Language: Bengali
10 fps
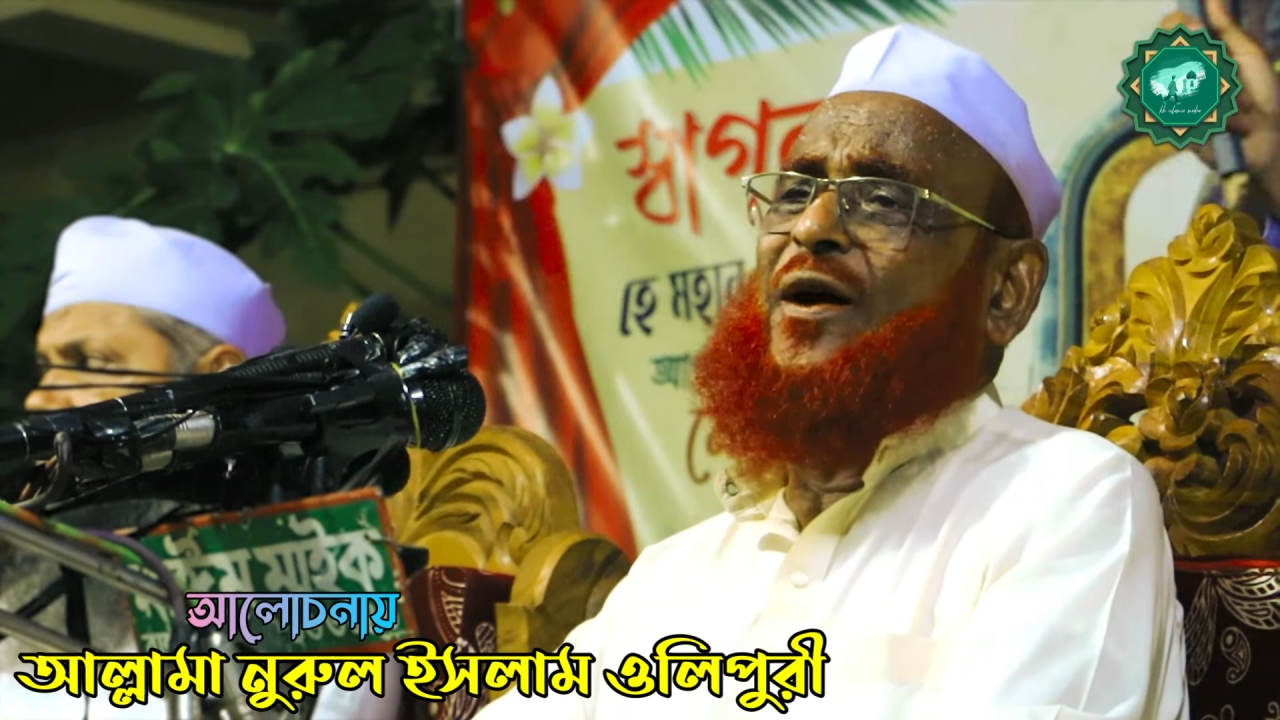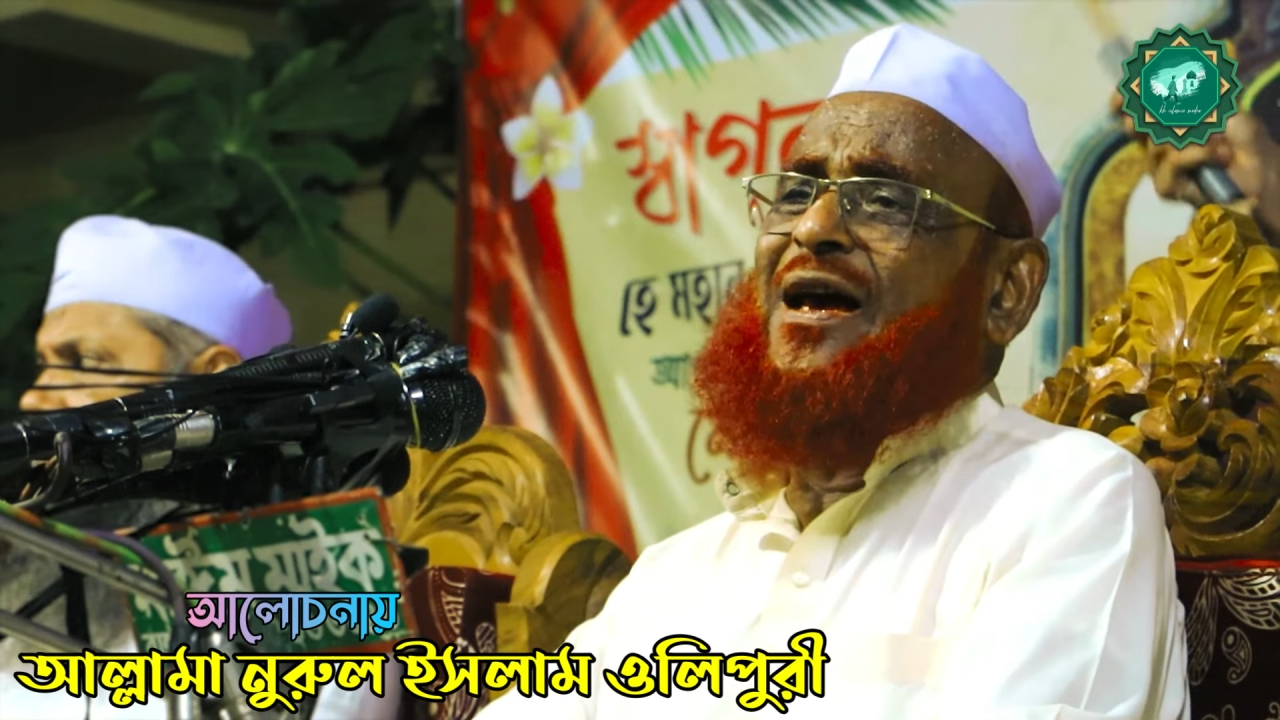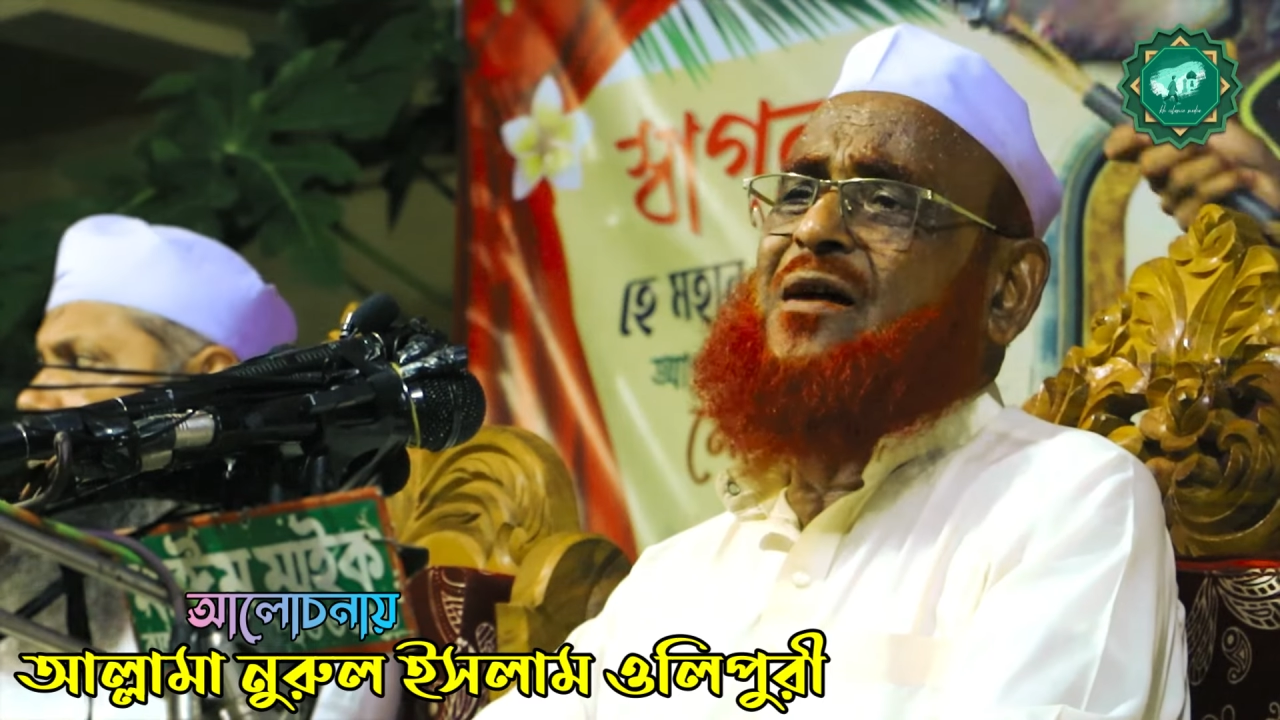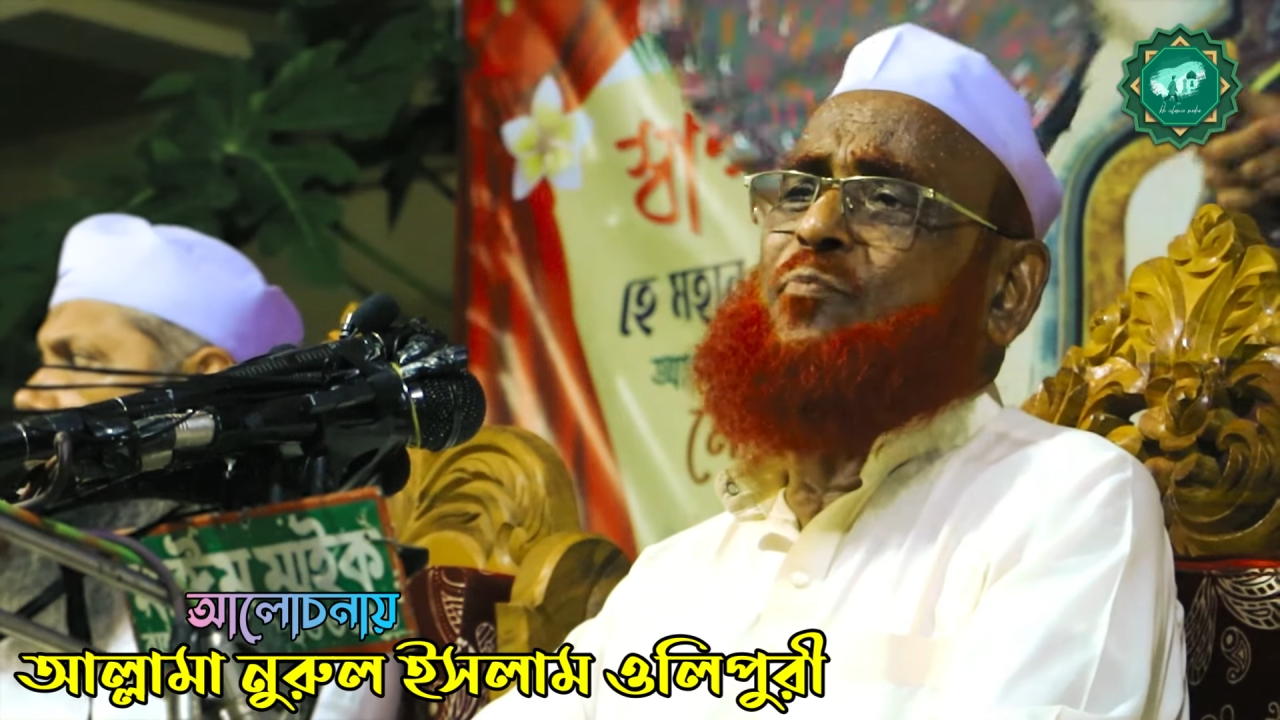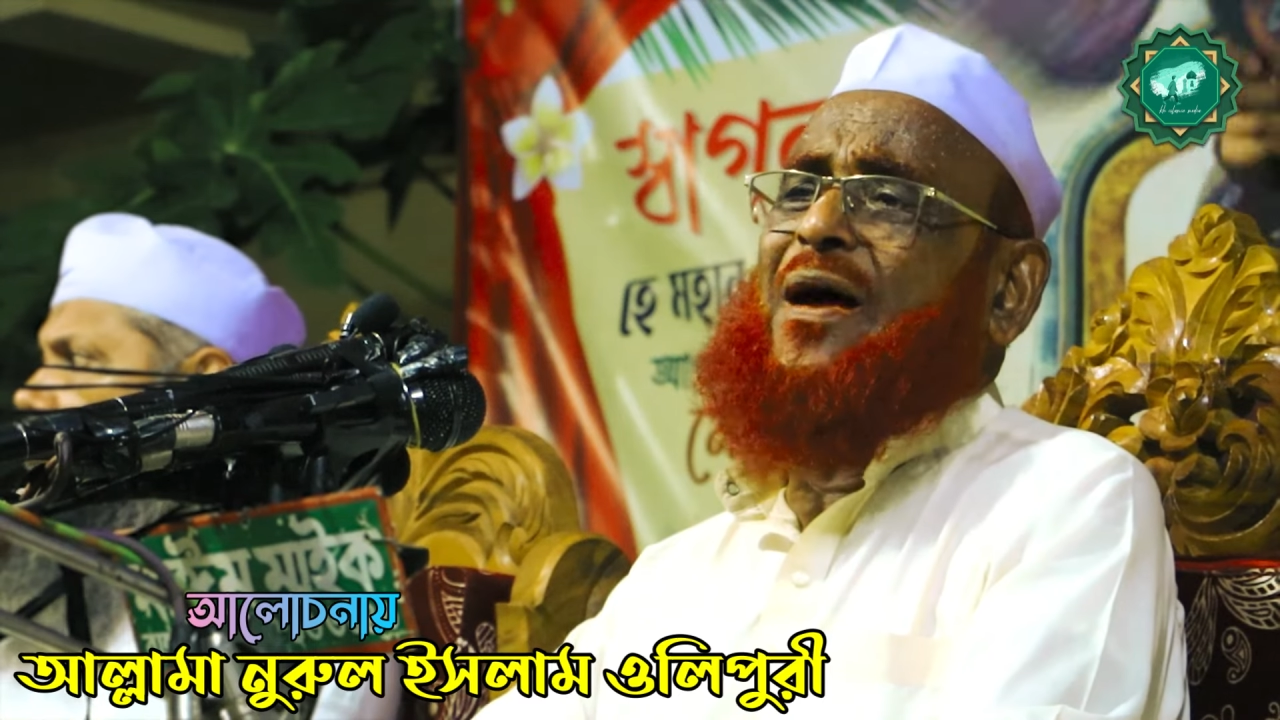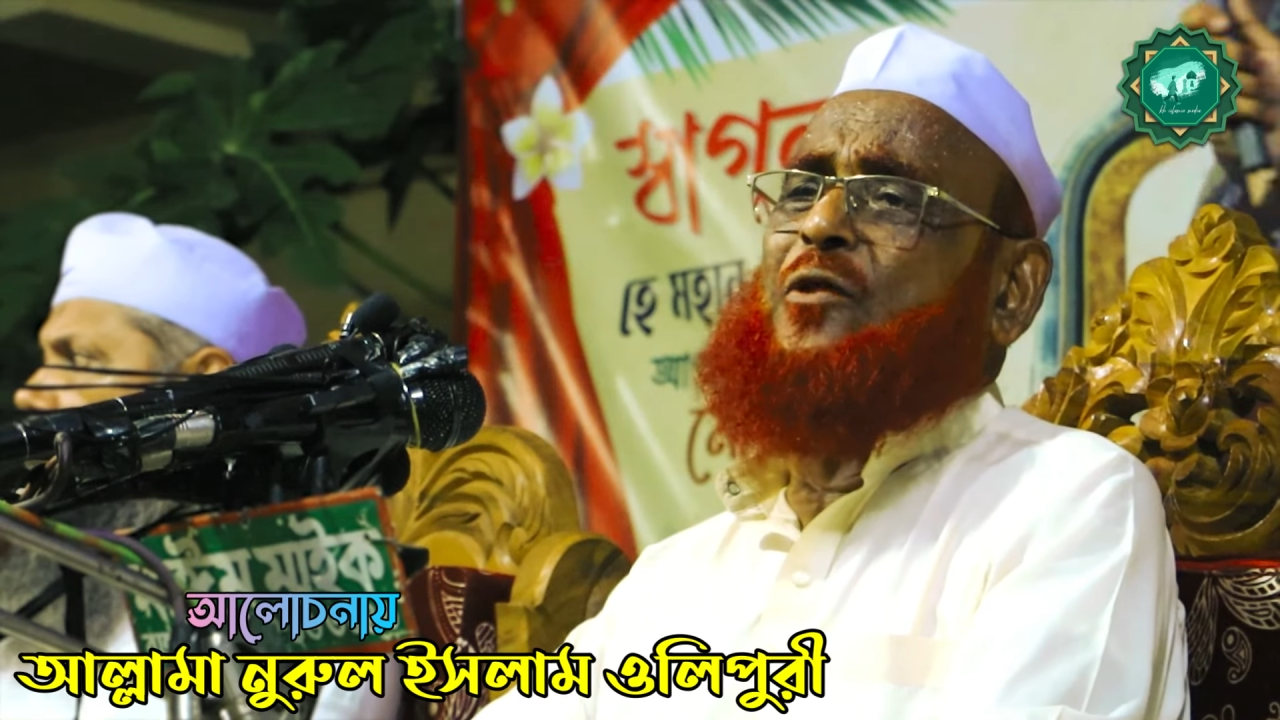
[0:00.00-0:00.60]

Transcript: কয়েক